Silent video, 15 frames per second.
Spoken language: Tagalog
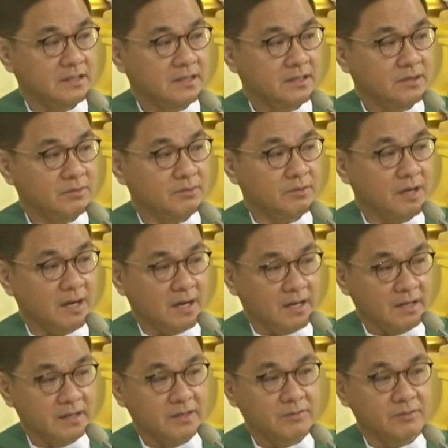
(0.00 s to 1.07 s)
kung
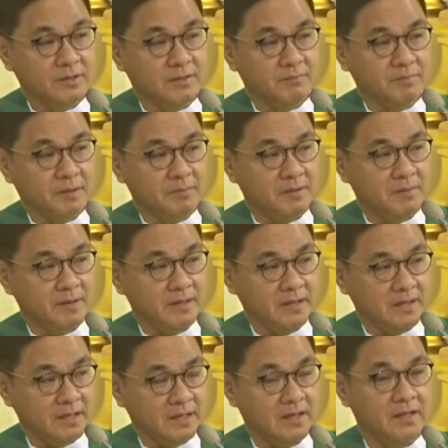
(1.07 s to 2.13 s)
araw ng
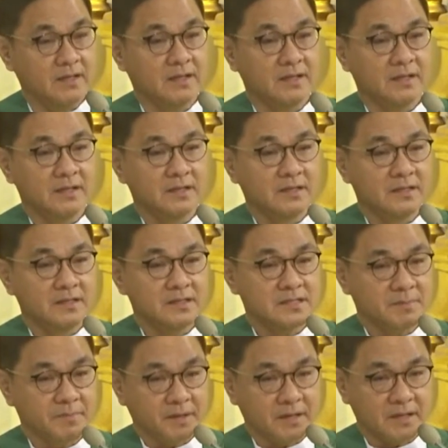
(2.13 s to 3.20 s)
pamamahinga,
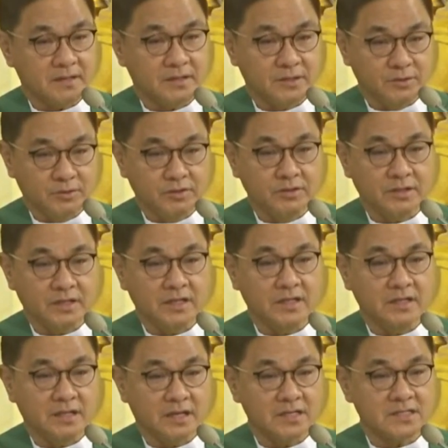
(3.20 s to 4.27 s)
sapagkat yun ay
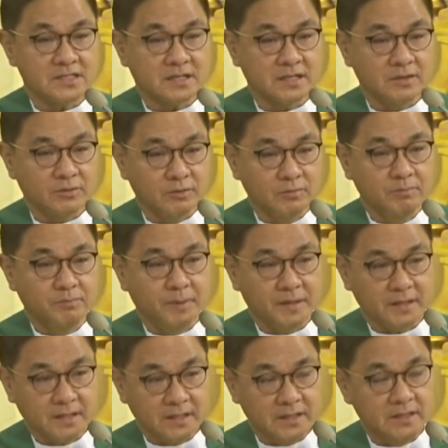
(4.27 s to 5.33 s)
nasa loob pa
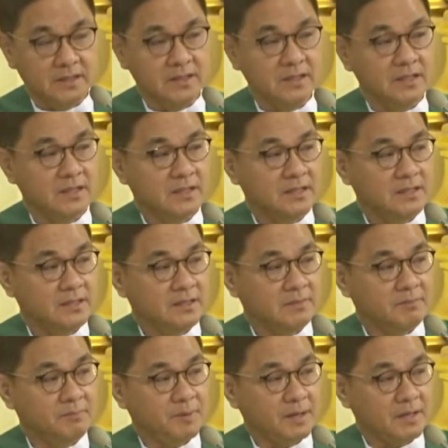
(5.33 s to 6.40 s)
rin ng
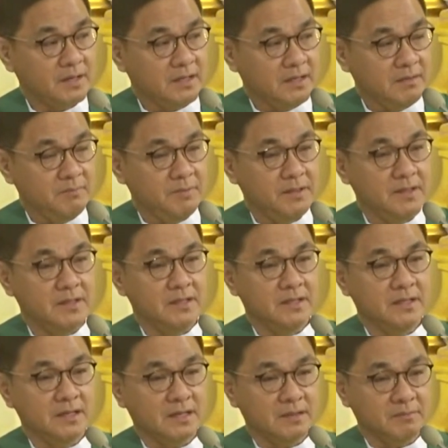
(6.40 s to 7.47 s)

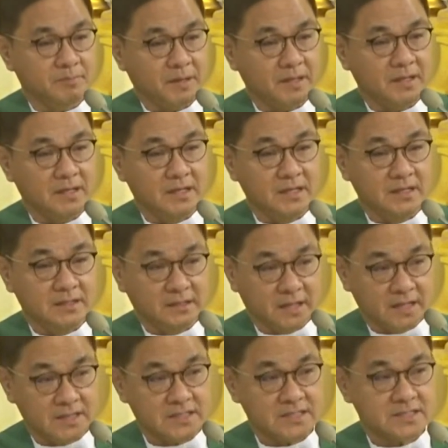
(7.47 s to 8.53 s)
pag-ibig at
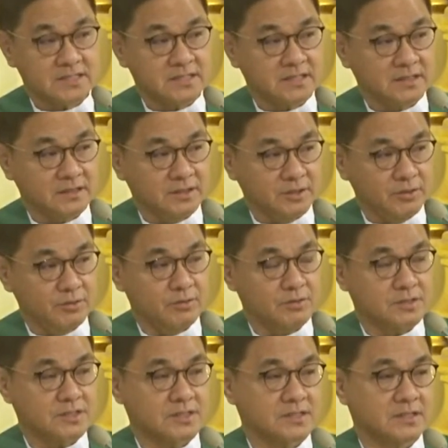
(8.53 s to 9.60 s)
pagliligtas ng
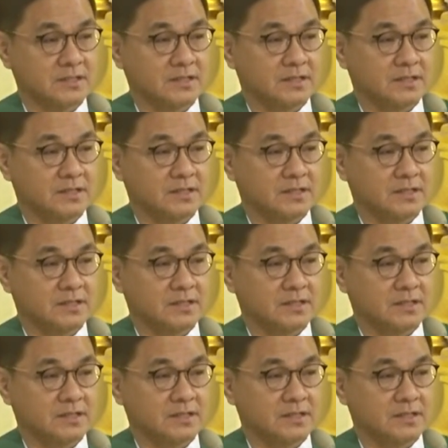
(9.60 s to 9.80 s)
Diyos.